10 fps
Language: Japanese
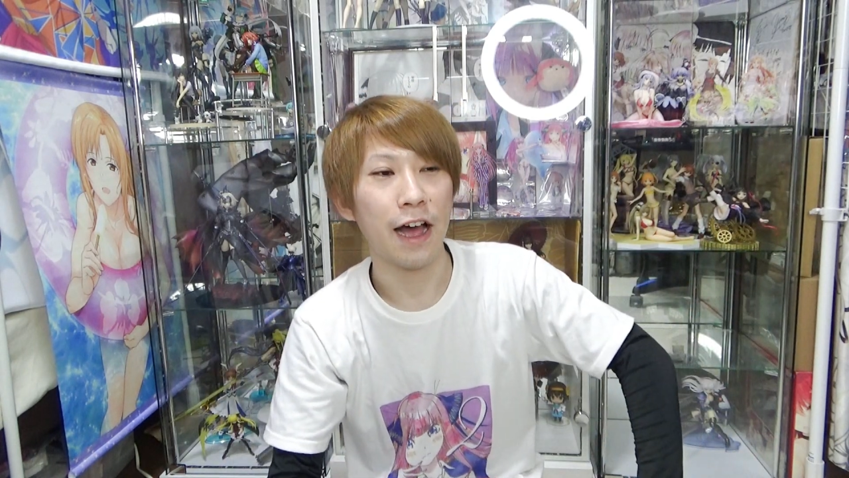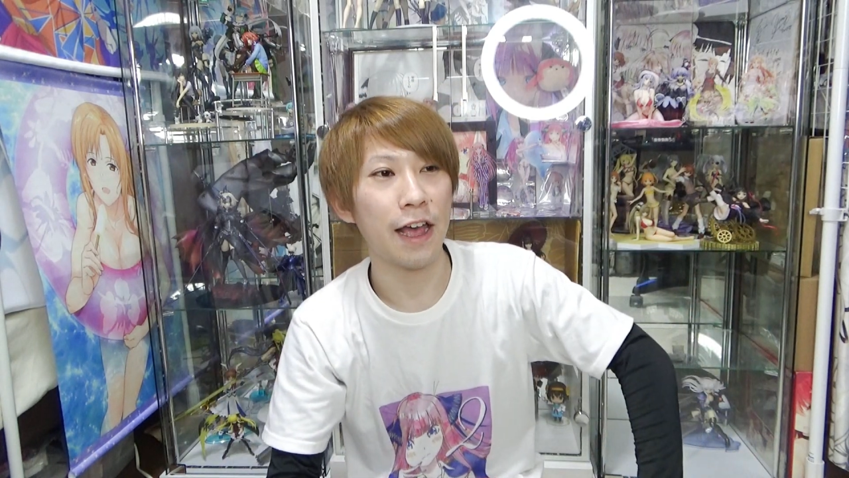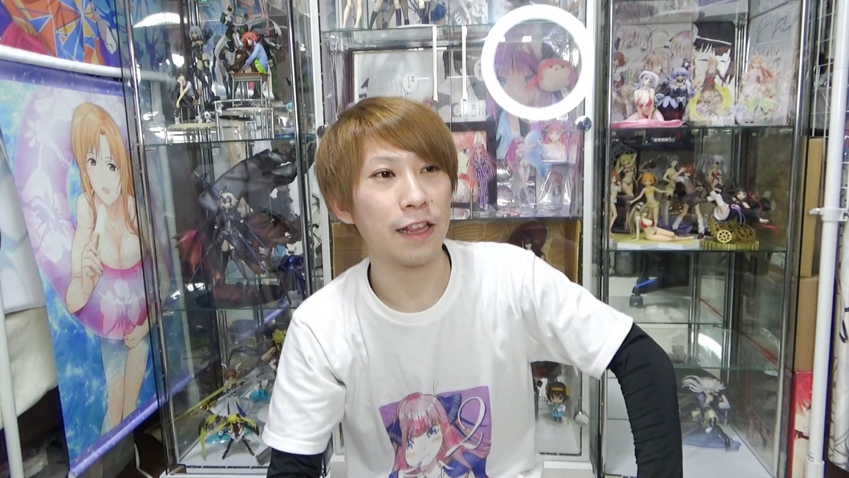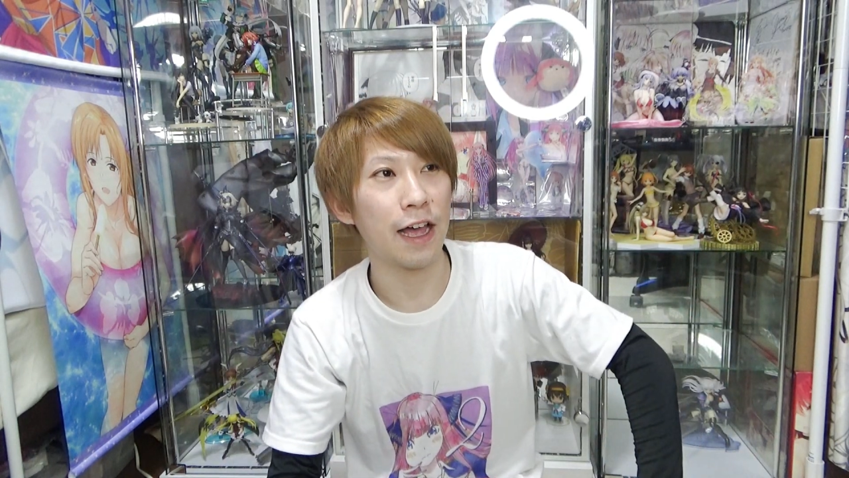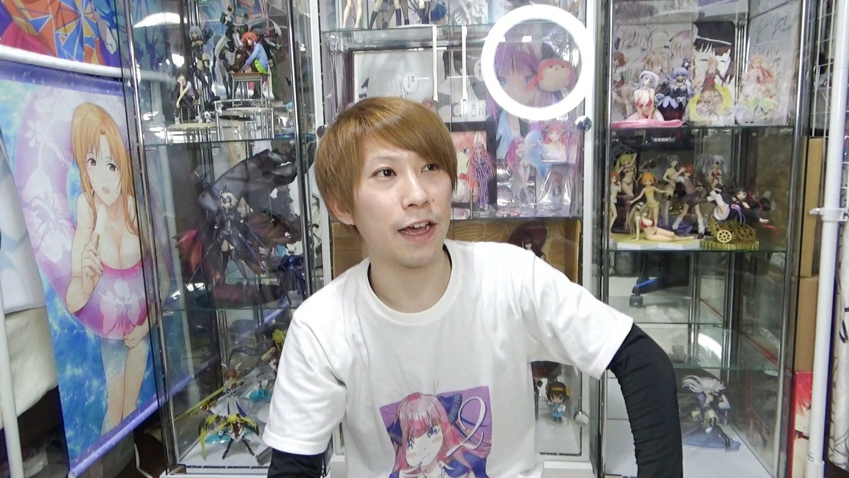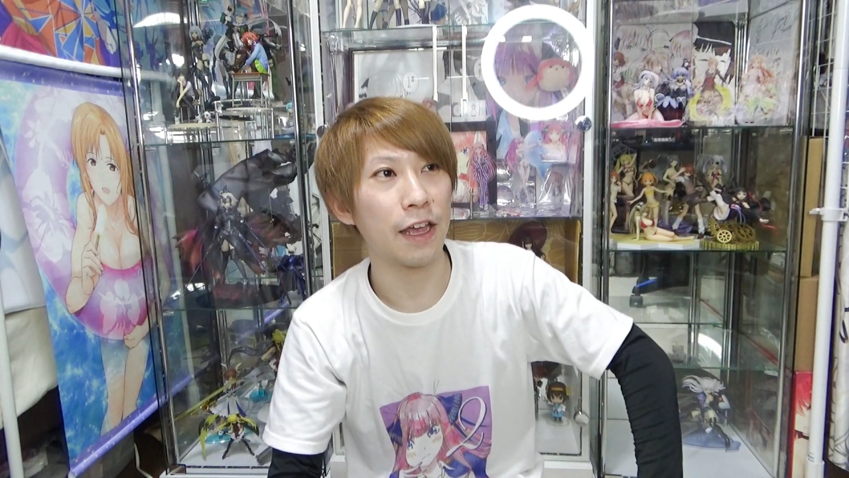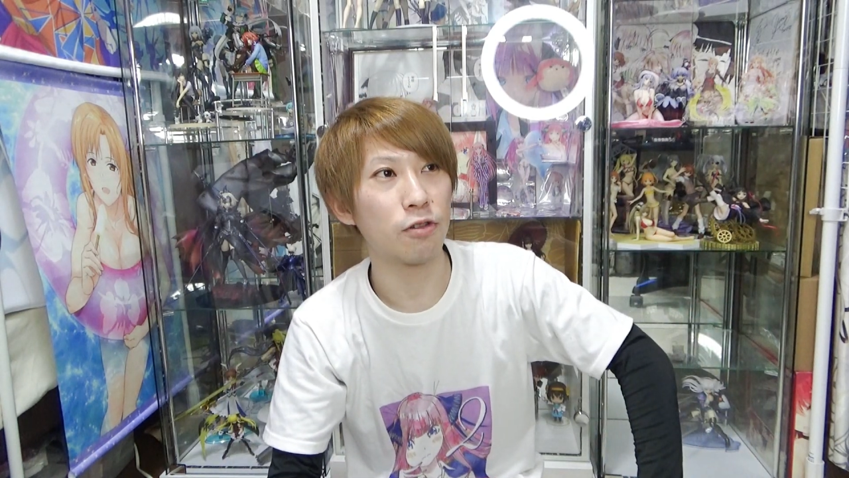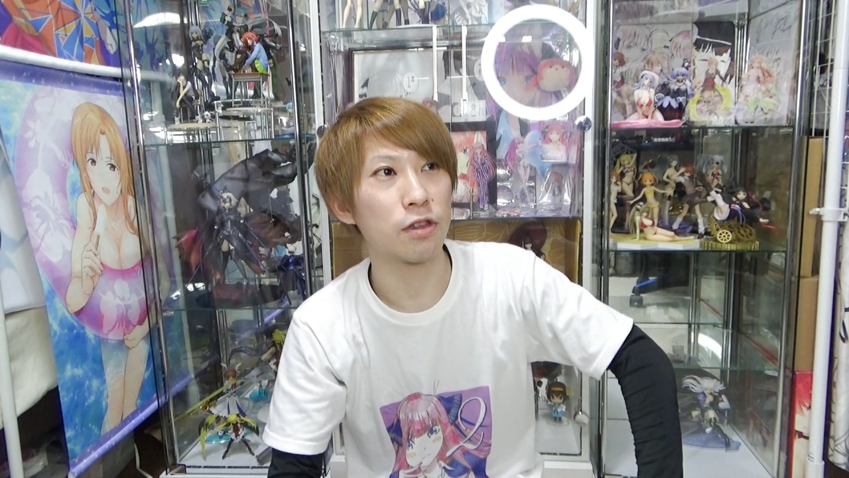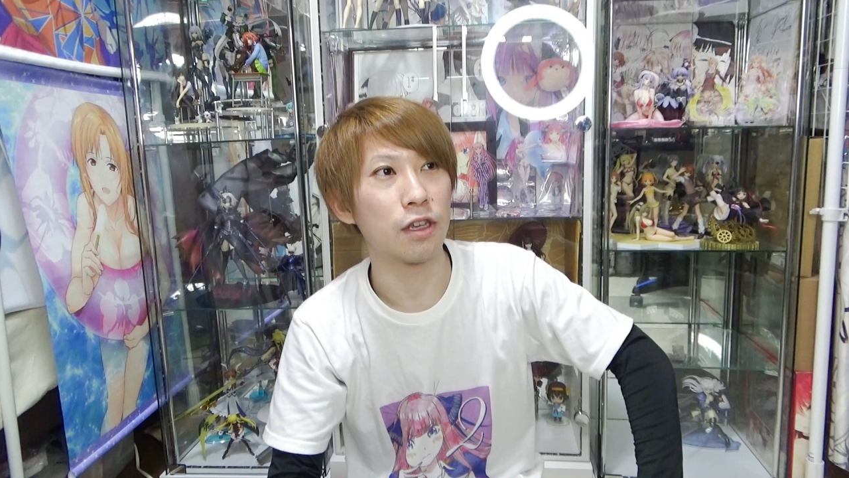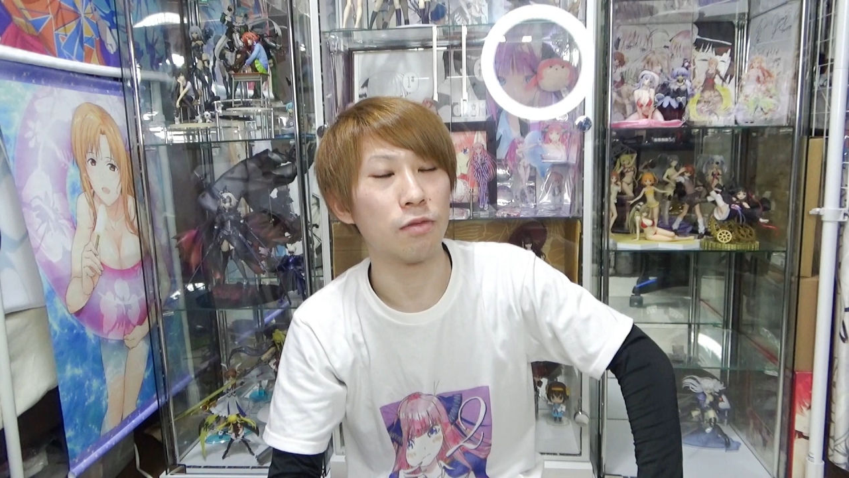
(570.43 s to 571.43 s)
変えてあげ
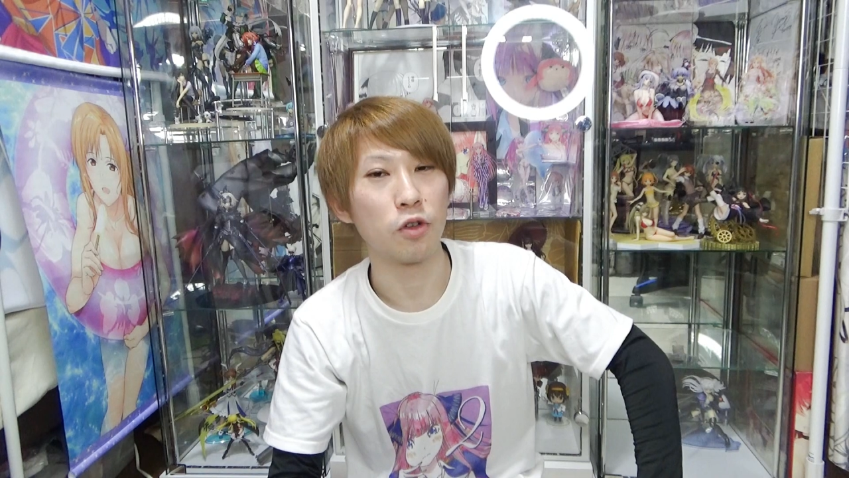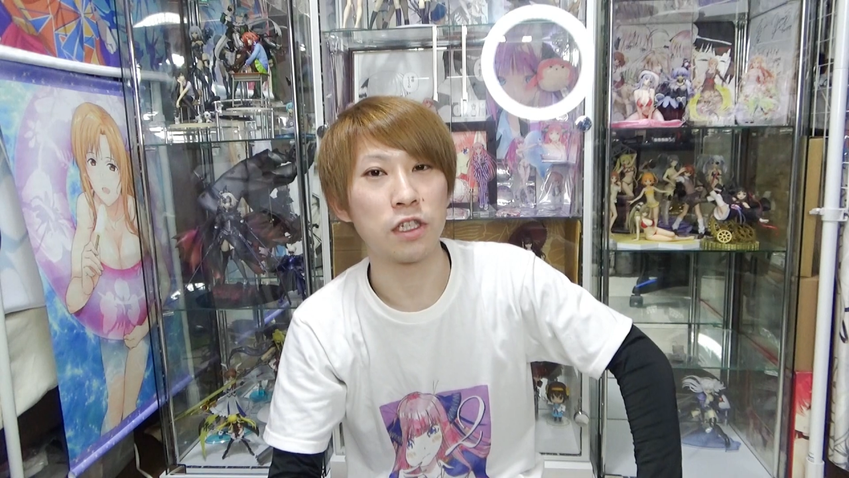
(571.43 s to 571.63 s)
るっていうも